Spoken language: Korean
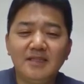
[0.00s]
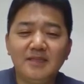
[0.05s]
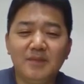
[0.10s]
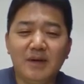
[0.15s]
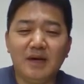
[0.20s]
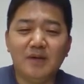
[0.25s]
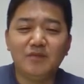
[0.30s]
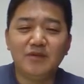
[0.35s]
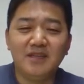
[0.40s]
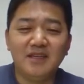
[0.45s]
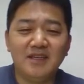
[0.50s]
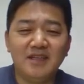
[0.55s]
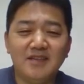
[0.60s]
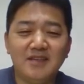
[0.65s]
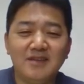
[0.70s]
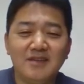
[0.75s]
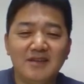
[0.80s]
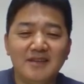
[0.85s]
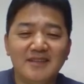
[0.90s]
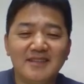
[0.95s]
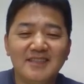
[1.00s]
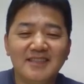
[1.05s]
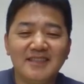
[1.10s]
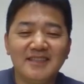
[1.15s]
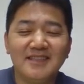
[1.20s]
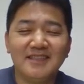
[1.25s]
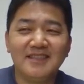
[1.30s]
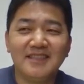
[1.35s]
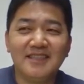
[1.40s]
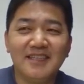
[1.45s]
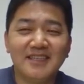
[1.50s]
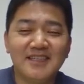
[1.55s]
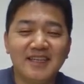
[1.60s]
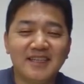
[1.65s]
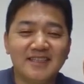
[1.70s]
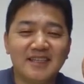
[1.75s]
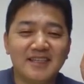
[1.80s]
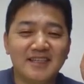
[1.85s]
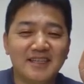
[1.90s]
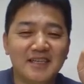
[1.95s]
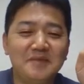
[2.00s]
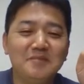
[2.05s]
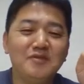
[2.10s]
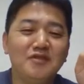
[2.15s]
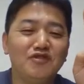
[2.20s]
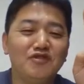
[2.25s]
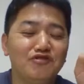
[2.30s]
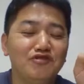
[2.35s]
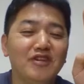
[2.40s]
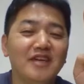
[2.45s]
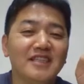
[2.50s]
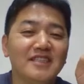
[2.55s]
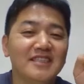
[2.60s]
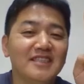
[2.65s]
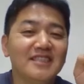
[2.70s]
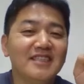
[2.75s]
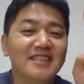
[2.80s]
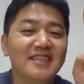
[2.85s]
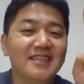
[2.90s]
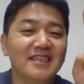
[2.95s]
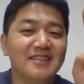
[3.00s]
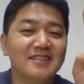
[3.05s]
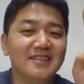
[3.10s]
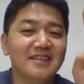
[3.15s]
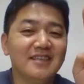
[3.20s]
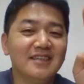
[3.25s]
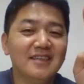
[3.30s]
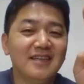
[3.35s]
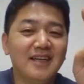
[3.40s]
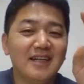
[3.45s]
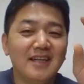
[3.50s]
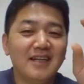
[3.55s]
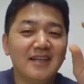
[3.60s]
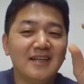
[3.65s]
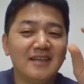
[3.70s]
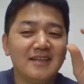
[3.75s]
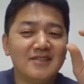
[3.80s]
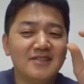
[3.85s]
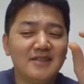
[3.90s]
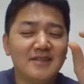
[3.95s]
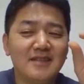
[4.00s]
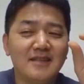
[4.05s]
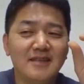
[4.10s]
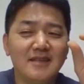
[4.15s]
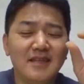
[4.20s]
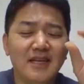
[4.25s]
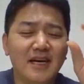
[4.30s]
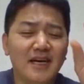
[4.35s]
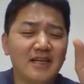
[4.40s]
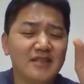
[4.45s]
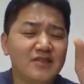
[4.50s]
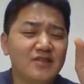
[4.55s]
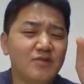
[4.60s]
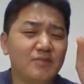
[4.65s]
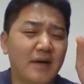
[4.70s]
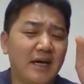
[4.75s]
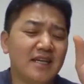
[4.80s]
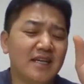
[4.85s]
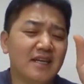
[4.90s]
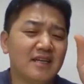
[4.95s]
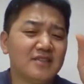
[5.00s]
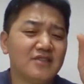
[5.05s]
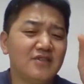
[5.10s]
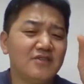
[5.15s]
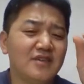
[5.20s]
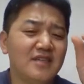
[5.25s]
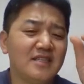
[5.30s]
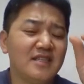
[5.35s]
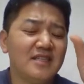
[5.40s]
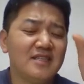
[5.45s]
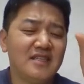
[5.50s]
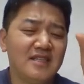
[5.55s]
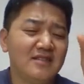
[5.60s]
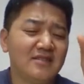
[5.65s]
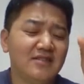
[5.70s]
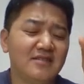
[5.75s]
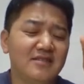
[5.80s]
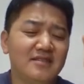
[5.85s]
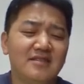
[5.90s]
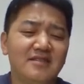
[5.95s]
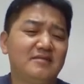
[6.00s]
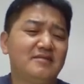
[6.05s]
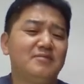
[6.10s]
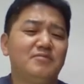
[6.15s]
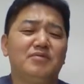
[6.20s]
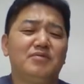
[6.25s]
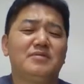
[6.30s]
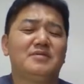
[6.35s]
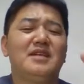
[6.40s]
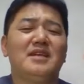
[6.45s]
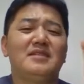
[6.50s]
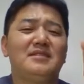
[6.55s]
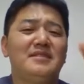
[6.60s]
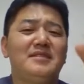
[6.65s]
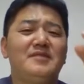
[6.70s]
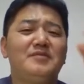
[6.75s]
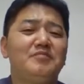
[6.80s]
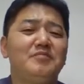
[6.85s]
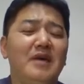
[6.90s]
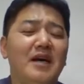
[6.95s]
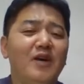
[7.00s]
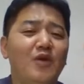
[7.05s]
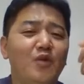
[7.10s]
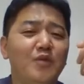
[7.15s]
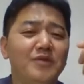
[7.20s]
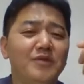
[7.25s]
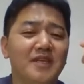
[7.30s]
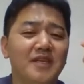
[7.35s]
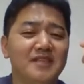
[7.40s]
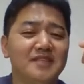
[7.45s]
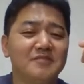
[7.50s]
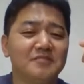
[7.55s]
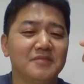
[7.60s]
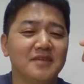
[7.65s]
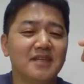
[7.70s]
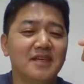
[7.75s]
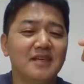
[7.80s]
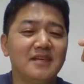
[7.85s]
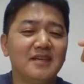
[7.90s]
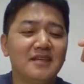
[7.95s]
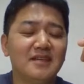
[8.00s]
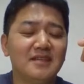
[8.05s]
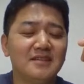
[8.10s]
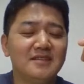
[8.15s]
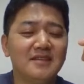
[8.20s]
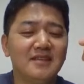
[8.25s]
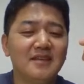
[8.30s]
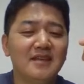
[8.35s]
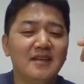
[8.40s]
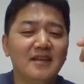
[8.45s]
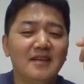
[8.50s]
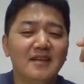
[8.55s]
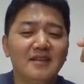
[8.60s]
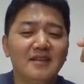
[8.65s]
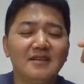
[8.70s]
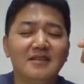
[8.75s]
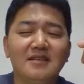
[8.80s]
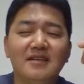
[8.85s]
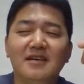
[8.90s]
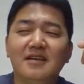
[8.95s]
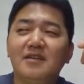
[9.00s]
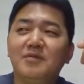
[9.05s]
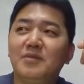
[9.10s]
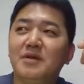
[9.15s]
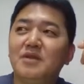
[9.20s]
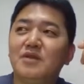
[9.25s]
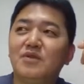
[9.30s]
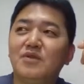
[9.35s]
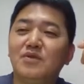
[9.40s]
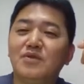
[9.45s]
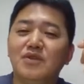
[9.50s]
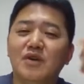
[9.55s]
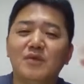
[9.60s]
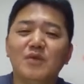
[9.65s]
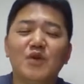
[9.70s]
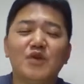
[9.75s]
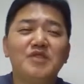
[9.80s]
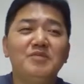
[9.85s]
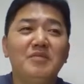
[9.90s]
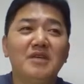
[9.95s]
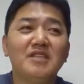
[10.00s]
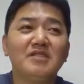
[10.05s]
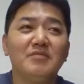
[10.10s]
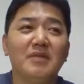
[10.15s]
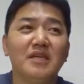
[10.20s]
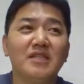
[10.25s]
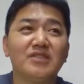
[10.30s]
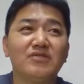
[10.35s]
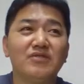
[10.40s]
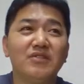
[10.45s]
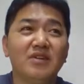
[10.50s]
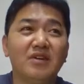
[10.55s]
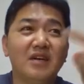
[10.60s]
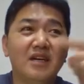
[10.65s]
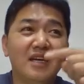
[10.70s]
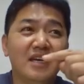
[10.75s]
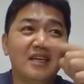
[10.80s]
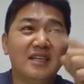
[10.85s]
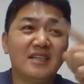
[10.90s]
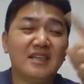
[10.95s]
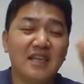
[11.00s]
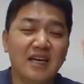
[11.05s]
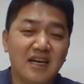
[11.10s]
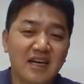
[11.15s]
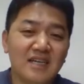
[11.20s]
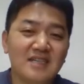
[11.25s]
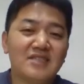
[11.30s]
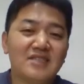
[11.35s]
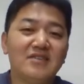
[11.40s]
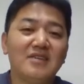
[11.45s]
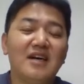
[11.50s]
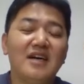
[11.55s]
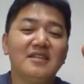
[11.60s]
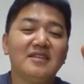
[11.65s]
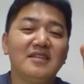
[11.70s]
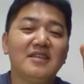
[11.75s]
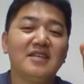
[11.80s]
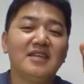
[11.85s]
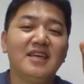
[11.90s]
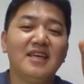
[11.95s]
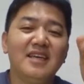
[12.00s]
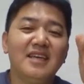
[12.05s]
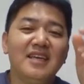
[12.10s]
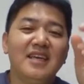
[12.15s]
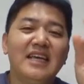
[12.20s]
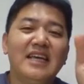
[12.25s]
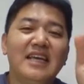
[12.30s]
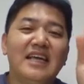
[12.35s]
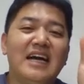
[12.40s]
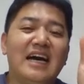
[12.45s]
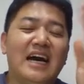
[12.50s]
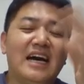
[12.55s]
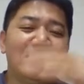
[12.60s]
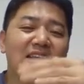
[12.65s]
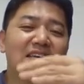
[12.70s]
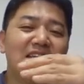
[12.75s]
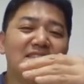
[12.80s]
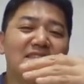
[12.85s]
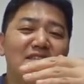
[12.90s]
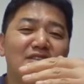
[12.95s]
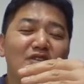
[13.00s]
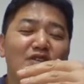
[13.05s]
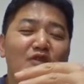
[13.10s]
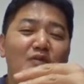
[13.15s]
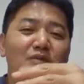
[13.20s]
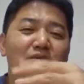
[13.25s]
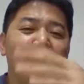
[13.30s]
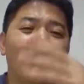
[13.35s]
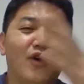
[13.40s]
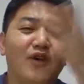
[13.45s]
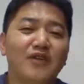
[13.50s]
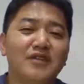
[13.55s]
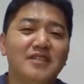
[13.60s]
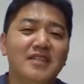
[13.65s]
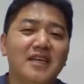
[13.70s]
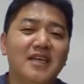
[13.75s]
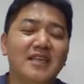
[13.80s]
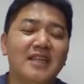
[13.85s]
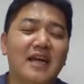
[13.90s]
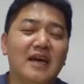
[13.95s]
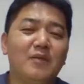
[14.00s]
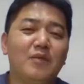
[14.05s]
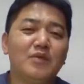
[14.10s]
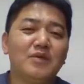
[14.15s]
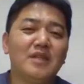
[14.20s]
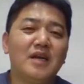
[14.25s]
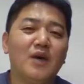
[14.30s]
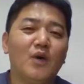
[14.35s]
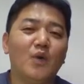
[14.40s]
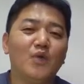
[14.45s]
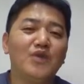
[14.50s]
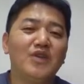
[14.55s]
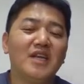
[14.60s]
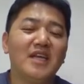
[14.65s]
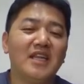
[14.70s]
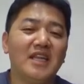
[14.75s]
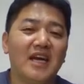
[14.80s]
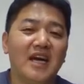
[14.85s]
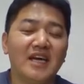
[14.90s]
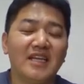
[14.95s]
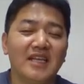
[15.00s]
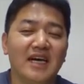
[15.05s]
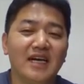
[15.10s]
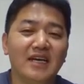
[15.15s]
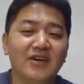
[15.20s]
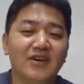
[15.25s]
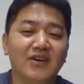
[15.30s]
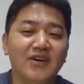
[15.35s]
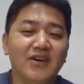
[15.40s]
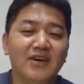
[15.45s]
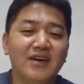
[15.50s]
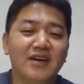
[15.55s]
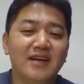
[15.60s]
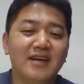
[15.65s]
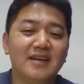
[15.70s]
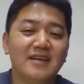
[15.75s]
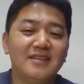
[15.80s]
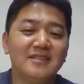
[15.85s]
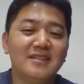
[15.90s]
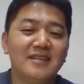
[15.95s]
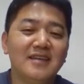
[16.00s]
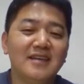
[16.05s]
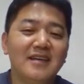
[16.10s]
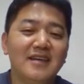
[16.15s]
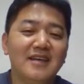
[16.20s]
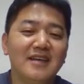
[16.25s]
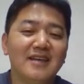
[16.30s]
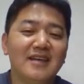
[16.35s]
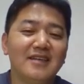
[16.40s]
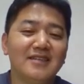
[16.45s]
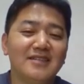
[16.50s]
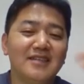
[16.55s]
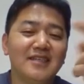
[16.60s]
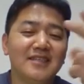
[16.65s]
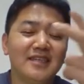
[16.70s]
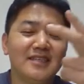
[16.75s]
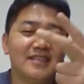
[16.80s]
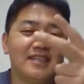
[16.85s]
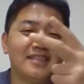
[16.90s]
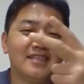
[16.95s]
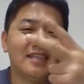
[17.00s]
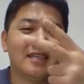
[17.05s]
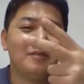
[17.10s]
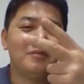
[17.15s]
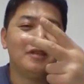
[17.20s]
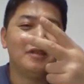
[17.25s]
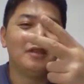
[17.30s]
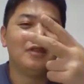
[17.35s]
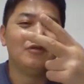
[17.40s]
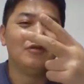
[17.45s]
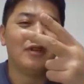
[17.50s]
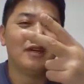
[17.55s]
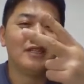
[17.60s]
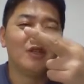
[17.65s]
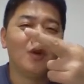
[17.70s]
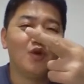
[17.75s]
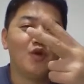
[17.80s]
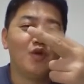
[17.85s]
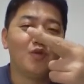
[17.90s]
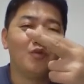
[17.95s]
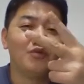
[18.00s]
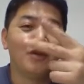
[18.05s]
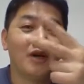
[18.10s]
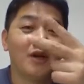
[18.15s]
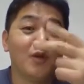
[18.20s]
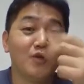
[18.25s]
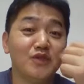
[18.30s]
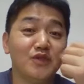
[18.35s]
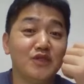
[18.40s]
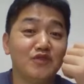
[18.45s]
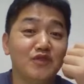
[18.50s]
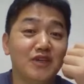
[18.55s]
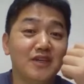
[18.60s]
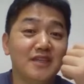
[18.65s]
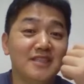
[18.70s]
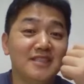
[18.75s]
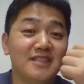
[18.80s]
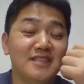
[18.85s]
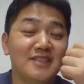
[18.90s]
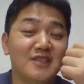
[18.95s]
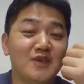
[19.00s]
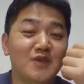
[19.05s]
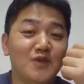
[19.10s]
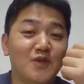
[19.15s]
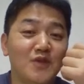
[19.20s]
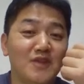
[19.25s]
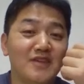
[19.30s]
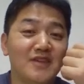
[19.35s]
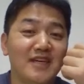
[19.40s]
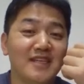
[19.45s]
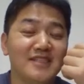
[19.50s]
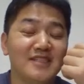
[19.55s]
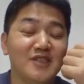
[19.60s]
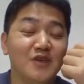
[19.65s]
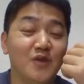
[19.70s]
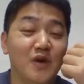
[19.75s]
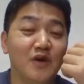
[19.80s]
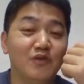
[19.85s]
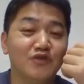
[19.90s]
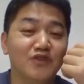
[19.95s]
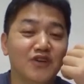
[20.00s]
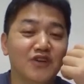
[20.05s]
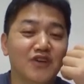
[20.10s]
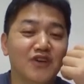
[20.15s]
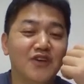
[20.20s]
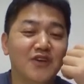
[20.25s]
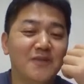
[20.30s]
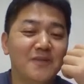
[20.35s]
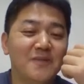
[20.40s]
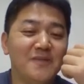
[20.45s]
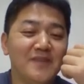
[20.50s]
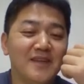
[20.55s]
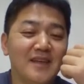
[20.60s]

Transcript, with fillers: 이제 마무리인데요. 이제 세상에서 가장 힘든 두 가지. 그죠? 그래서 나가서 많이 안 하셔도 돼. 그냥 시키는 거, 뭐 그냥 20분만 하고 오면 되었 습니까 그죠? 그 다음에 또 너무 욕심내지 마시고요. 나가서 하는 게 안 하시는 것보다 어제의 나보다 오늘의 내가 나아요. 그죠? 그래서 세상에서 가장 힘든 두 가지 영어 공부도 하러 오시고요. 제 채널 또 있는 거 아시죠? 와우 영어.